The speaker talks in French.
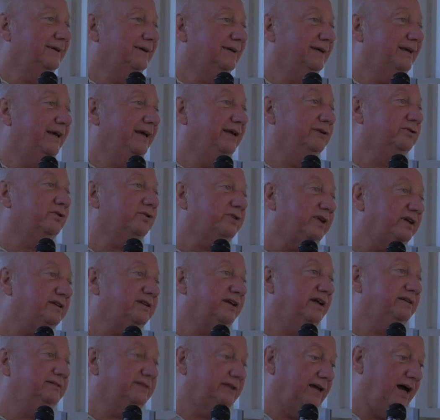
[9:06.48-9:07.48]
Et de temps
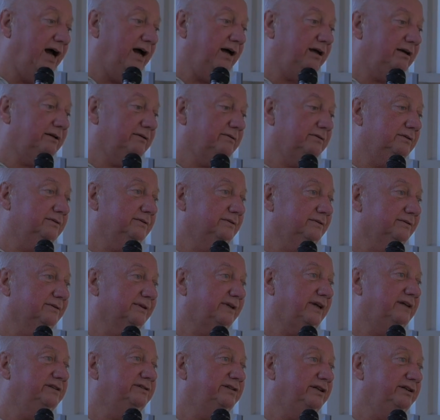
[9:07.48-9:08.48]
en temps, euh,
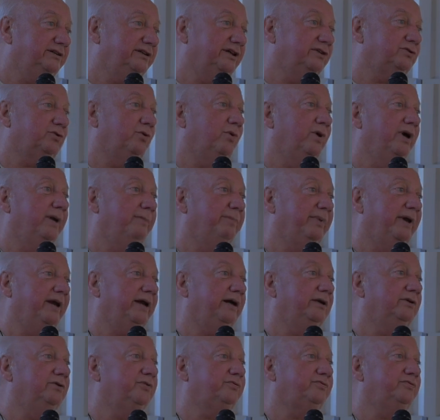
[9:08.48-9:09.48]
quand c'était trop épais,
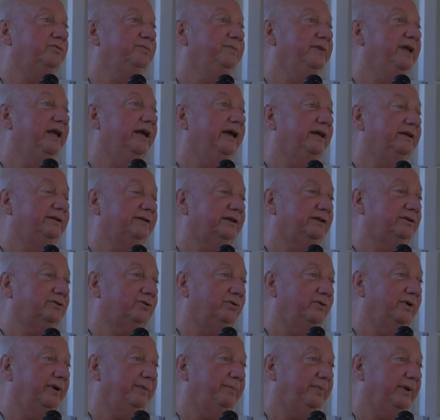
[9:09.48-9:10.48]
quand le fumier était
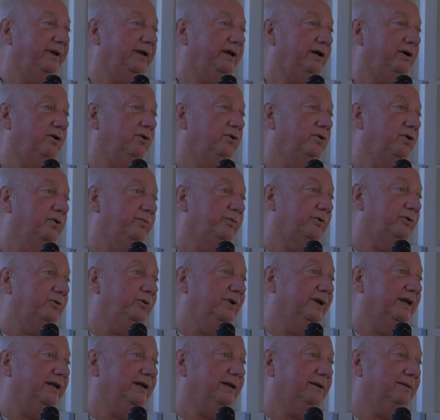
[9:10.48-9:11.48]
trop épais, on le
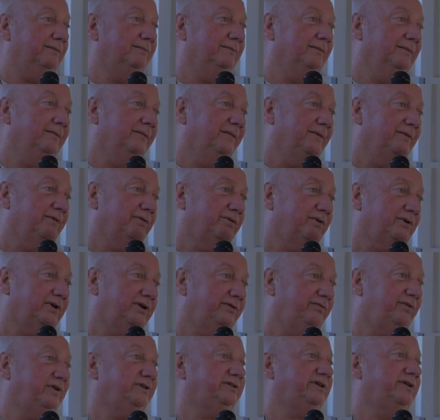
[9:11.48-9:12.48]
brûlait ce
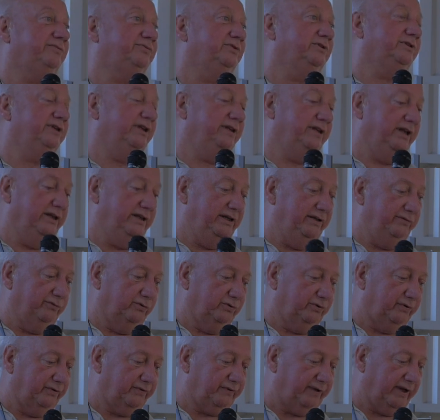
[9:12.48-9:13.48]
qui fait que ça faisait des
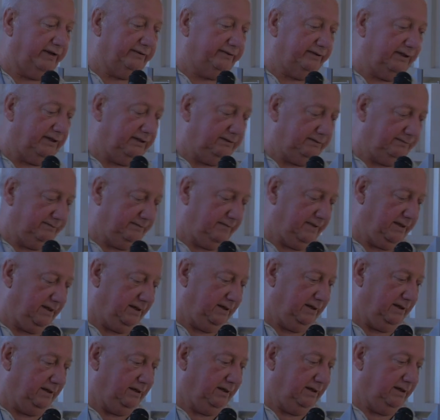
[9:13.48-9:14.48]
niveaux de cendres,
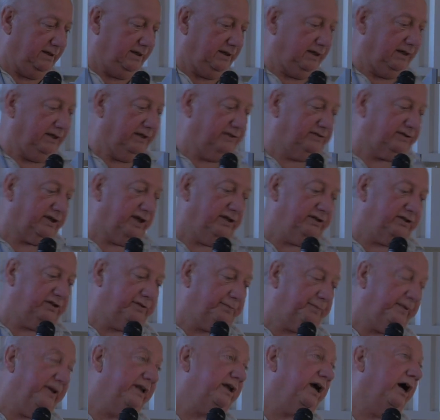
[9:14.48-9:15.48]
et ça
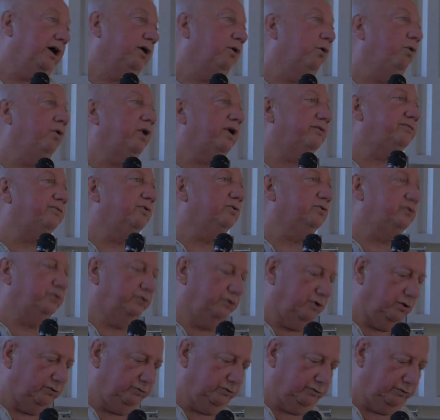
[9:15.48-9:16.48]
explique en gros la
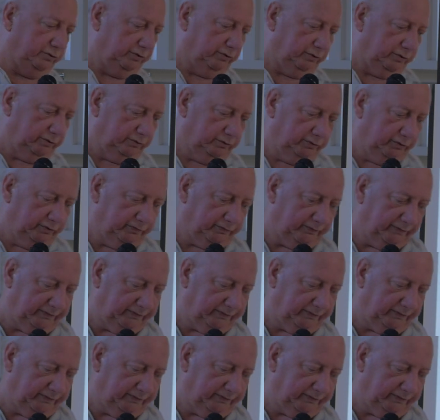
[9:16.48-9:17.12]
fonction de, ce